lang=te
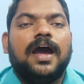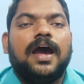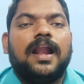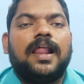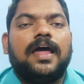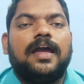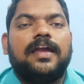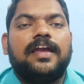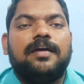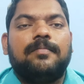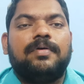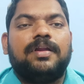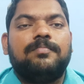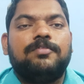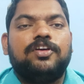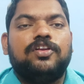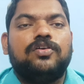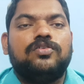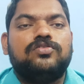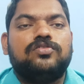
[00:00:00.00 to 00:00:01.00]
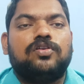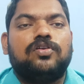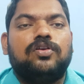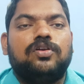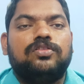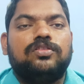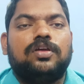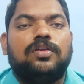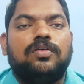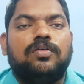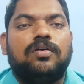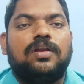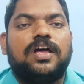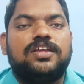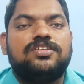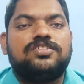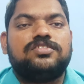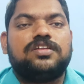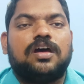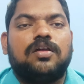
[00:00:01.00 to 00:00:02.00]
అలాగే మనం ఈరోజు రెండు తెలుగు
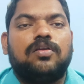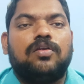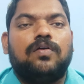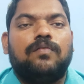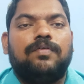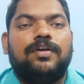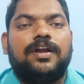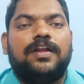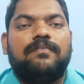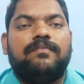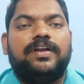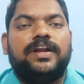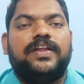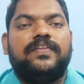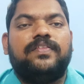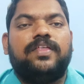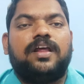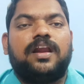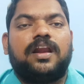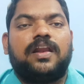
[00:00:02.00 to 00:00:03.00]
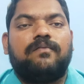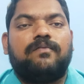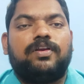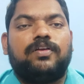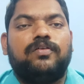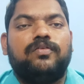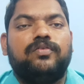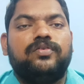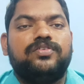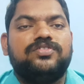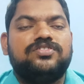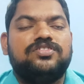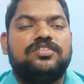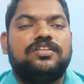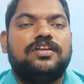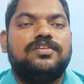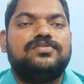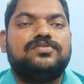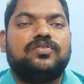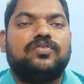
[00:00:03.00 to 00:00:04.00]
రాష్ట్రాల్లో ఉన్న వెండి ధరల విలువ గురించి
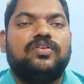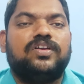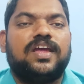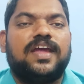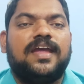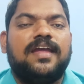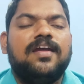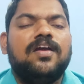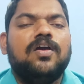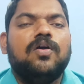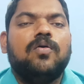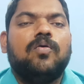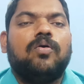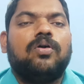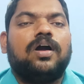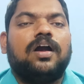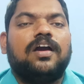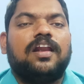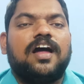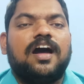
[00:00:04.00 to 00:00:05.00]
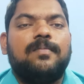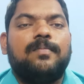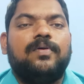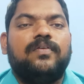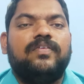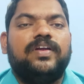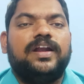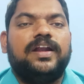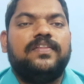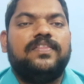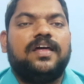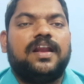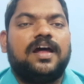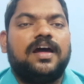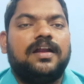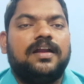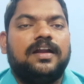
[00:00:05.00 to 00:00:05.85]
తెలుసుకుంటే ఒక గ్రాము వెండి ధర